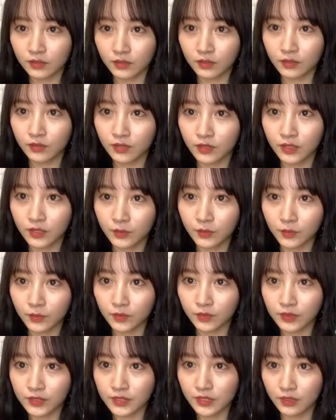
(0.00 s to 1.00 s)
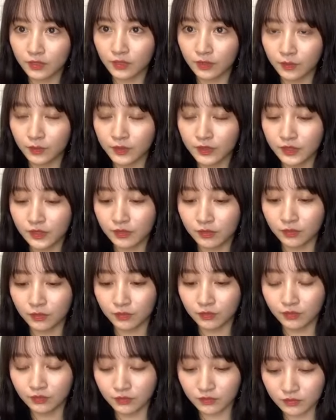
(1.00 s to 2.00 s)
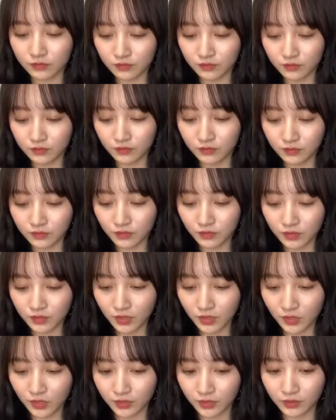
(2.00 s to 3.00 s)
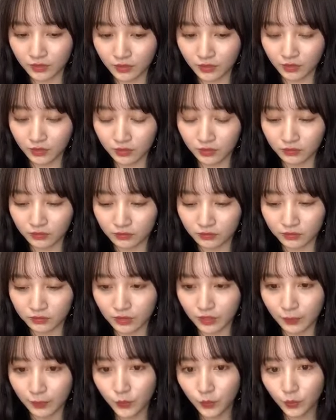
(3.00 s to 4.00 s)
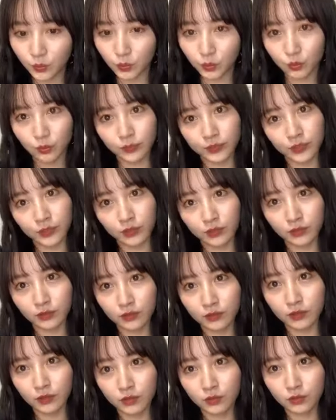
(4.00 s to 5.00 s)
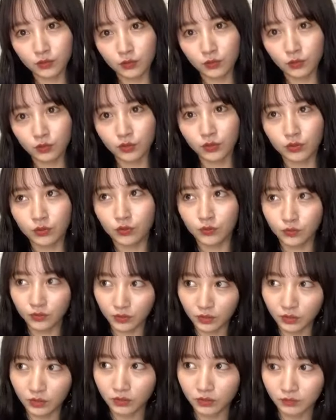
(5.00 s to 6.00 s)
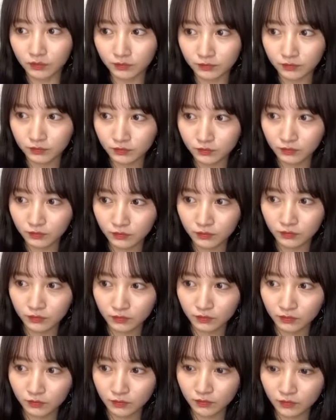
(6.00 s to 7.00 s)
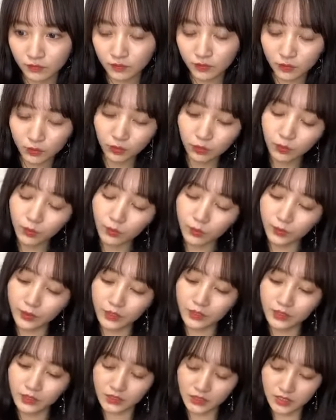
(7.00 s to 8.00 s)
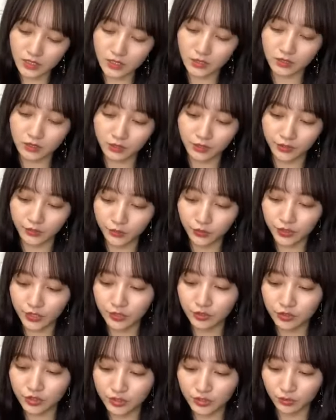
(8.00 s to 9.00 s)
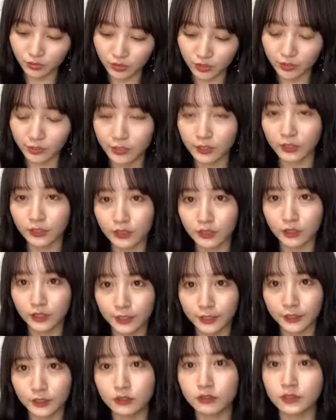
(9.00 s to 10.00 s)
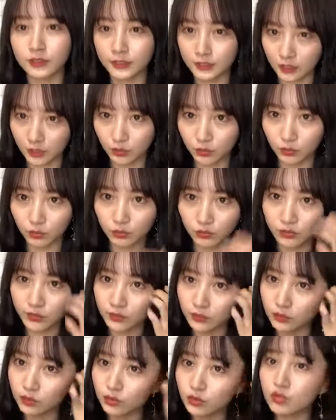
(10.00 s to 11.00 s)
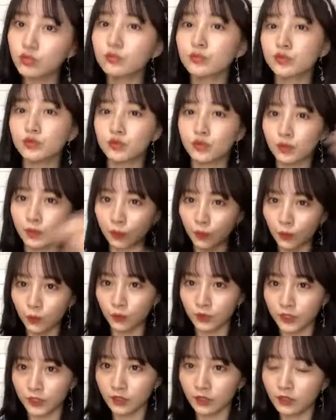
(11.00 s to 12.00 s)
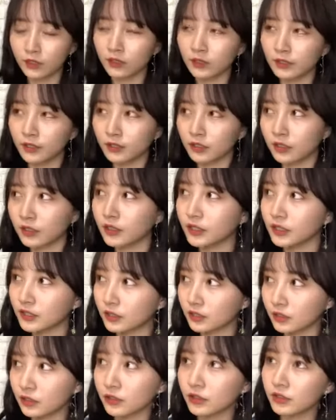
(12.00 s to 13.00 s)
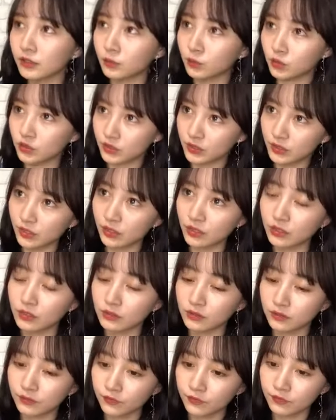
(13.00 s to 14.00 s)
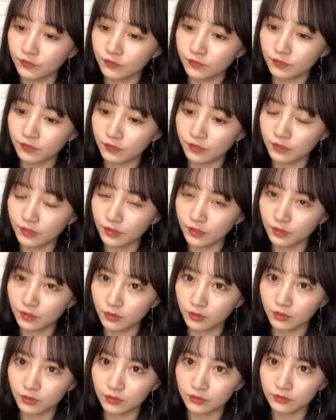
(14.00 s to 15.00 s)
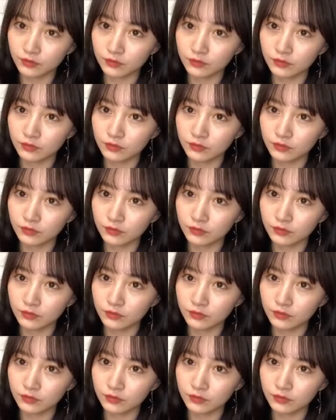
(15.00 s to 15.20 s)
このキーボード使ってますよなんかレポートみたいな書くことが多くてほぼ毎日なんか400字とか書いてるんですけどあと小論文とかもここで書いてたりもしてだから